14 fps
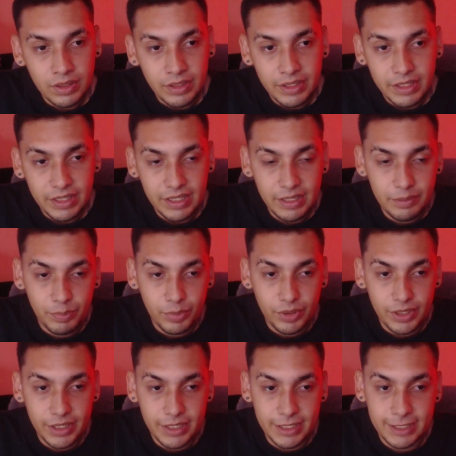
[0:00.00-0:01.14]
Y
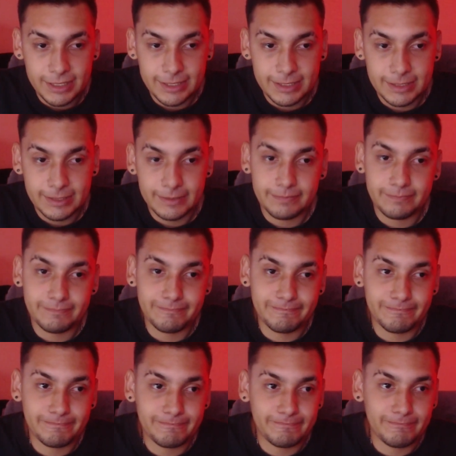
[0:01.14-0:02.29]
pues,
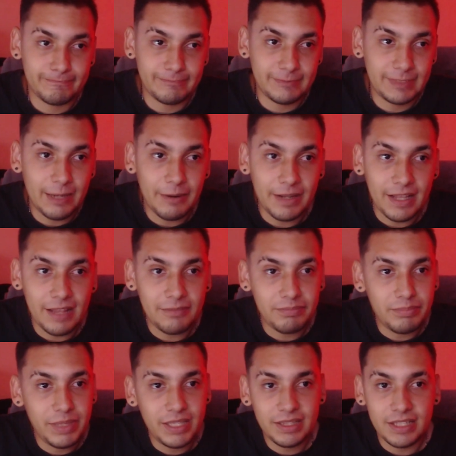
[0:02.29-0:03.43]
la verdad, mi
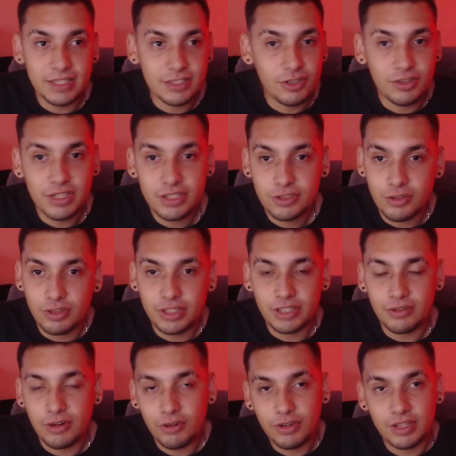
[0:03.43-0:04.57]
intención es continuar
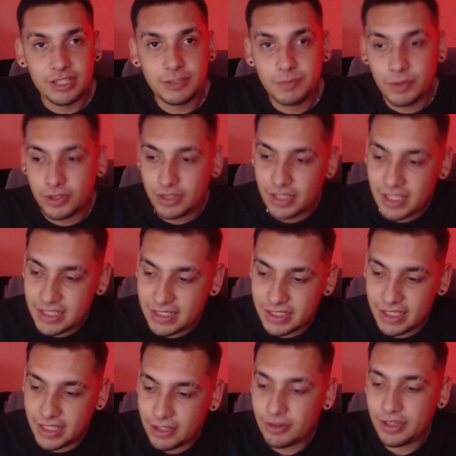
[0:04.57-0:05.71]
con el 3x3.
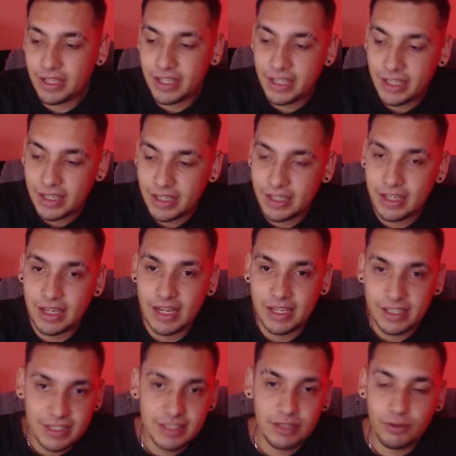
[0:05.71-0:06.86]
Quiero que aquí
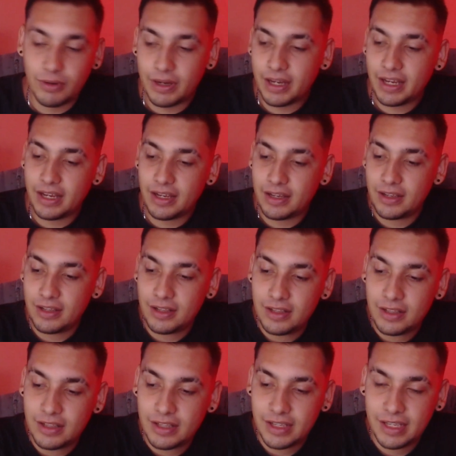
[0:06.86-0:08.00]
se juegue,
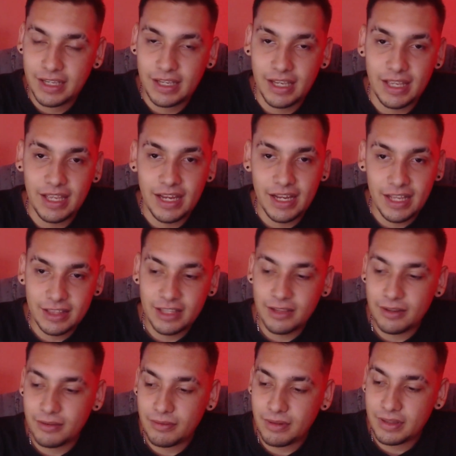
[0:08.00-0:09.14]
que haya gente
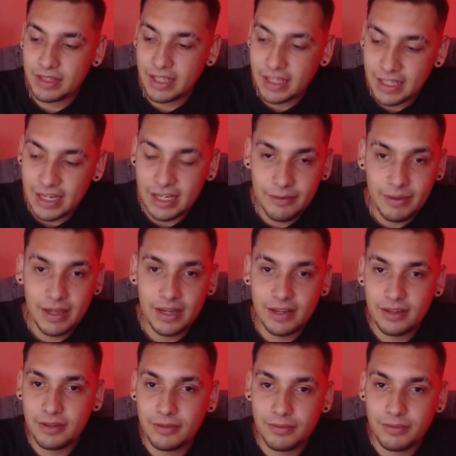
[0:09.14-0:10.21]
de gran nivel